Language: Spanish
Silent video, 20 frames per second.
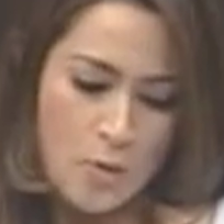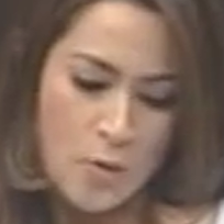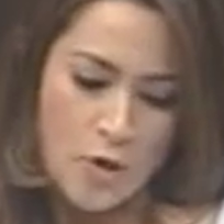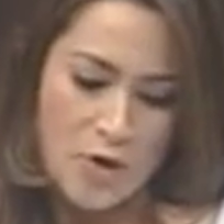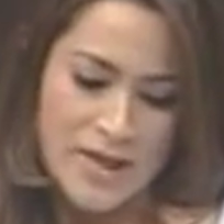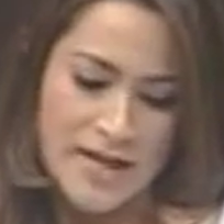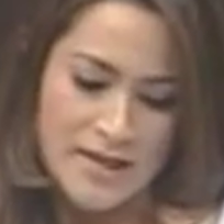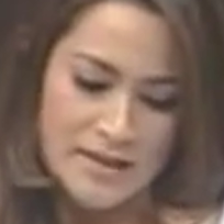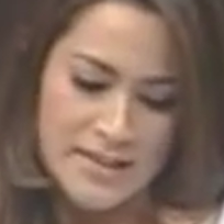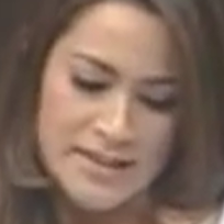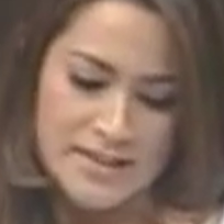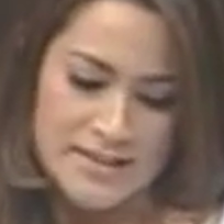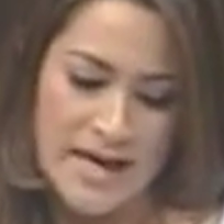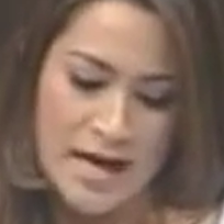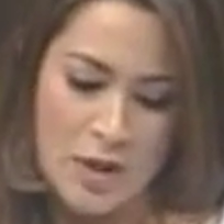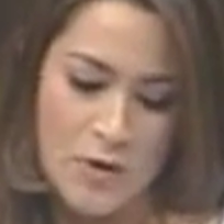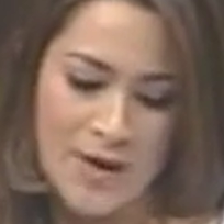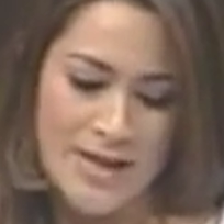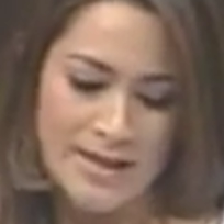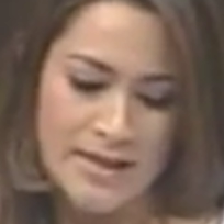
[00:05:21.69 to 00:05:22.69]
o
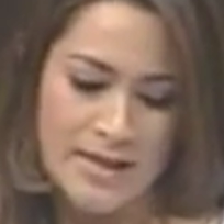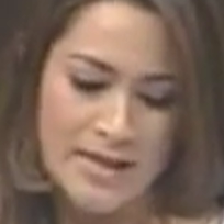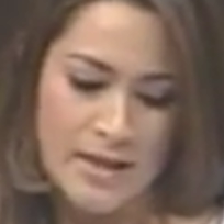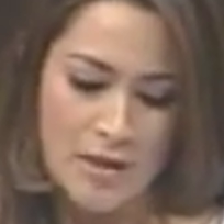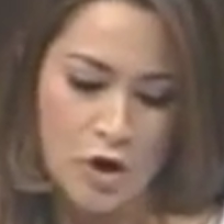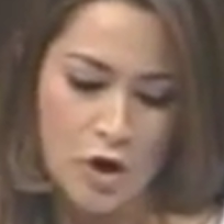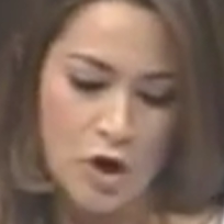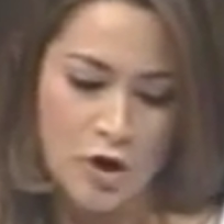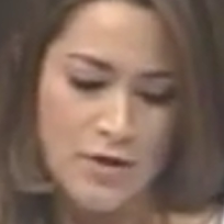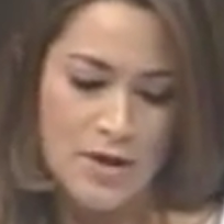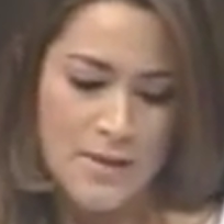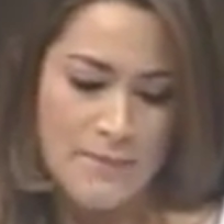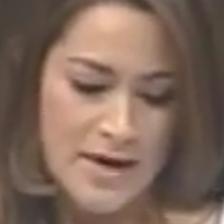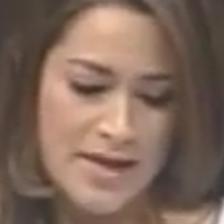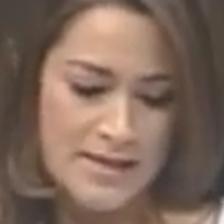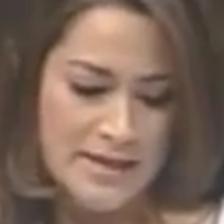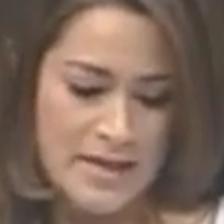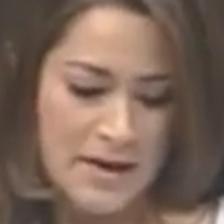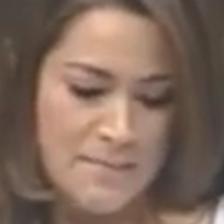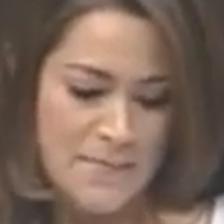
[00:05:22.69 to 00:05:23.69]
modernizado alrededor de
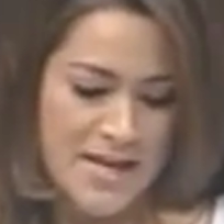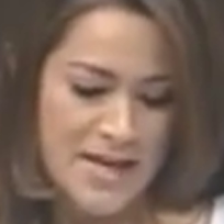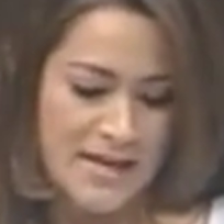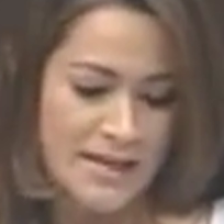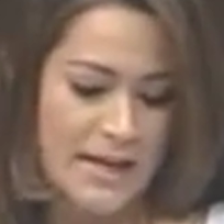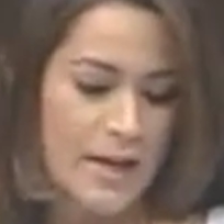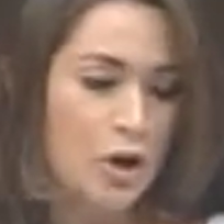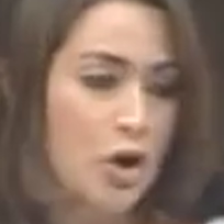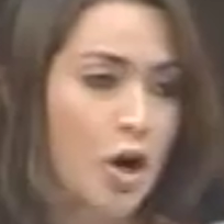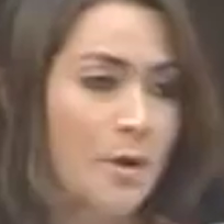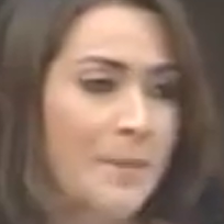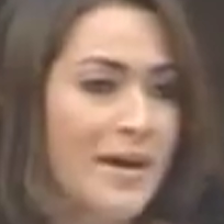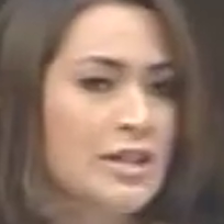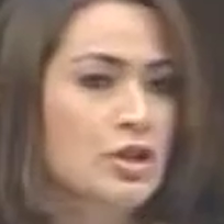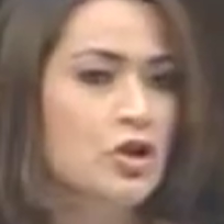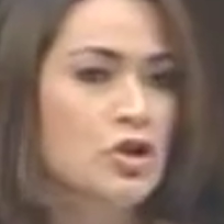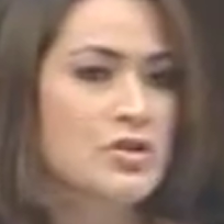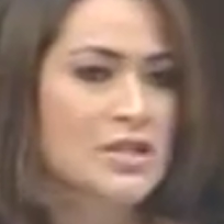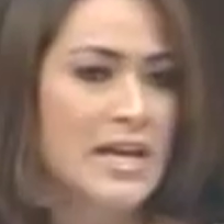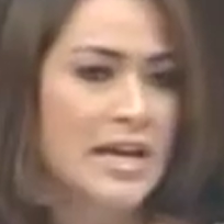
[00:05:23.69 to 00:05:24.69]
20.000
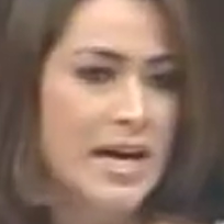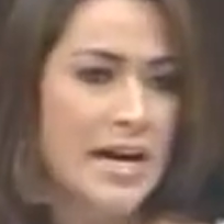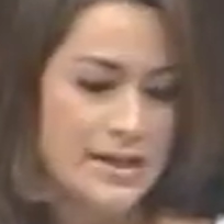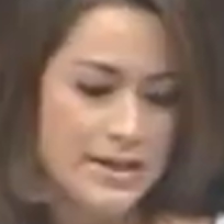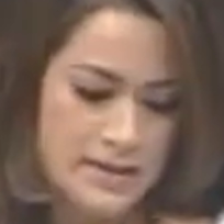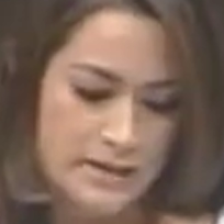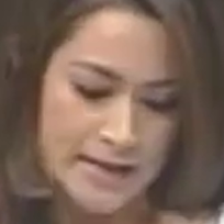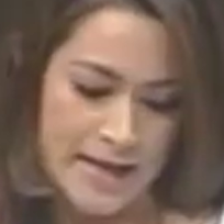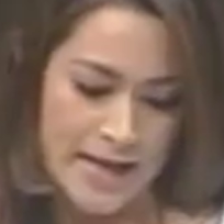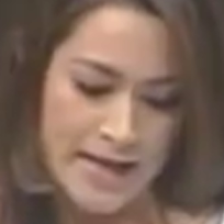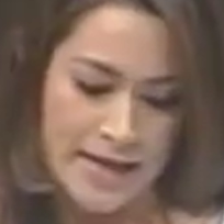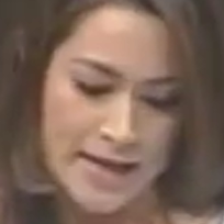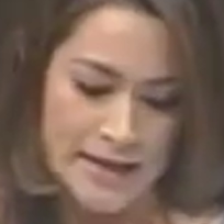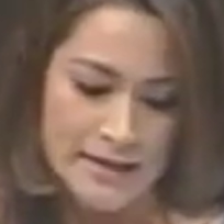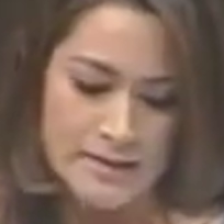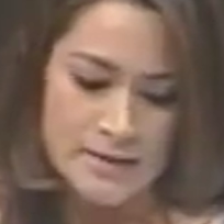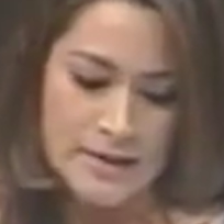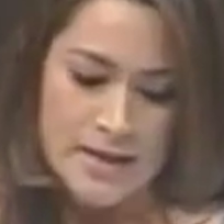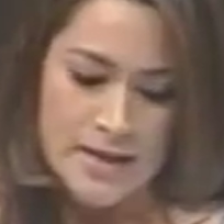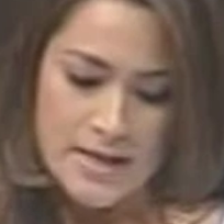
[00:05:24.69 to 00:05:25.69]
kilómetros de
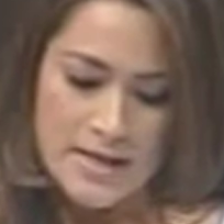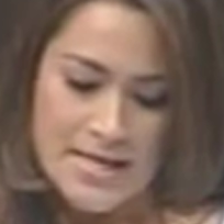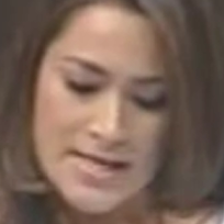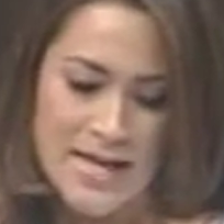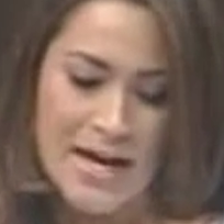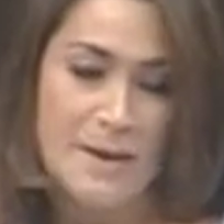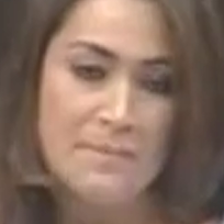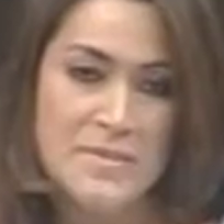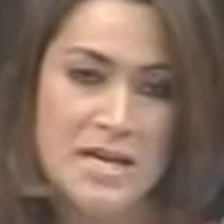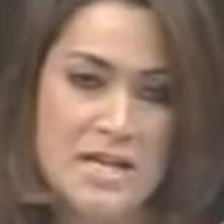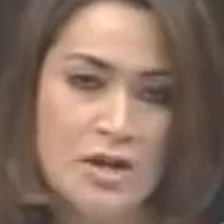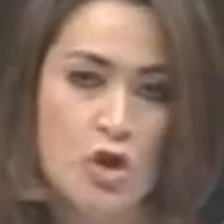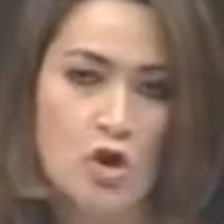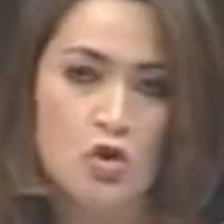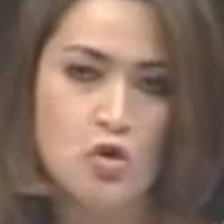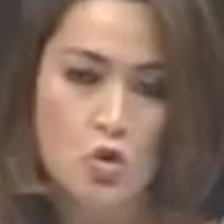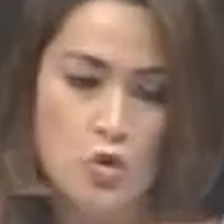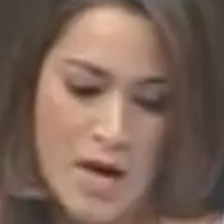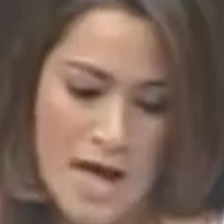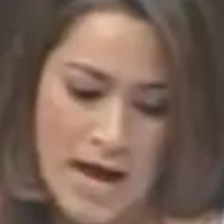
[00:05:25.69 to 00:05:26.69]
carreteras y
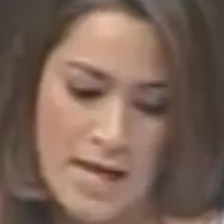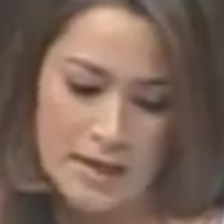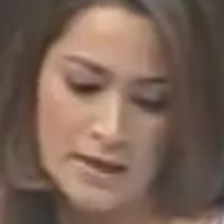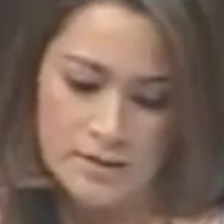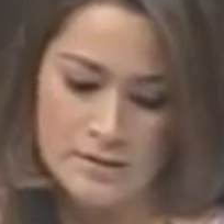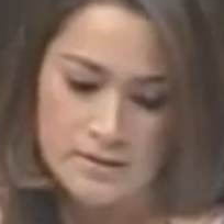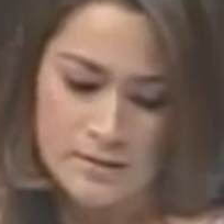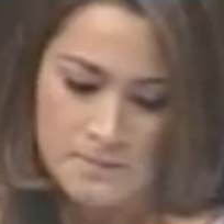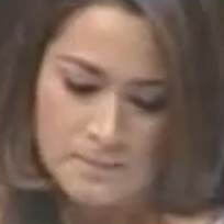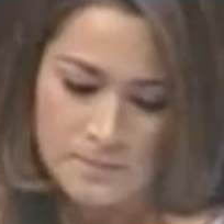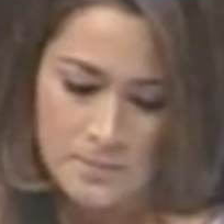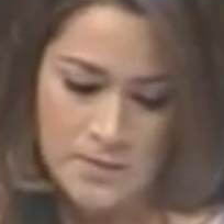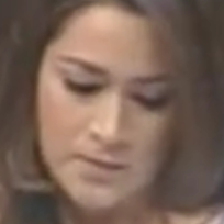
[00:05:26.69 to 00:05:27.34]
caminos rurales.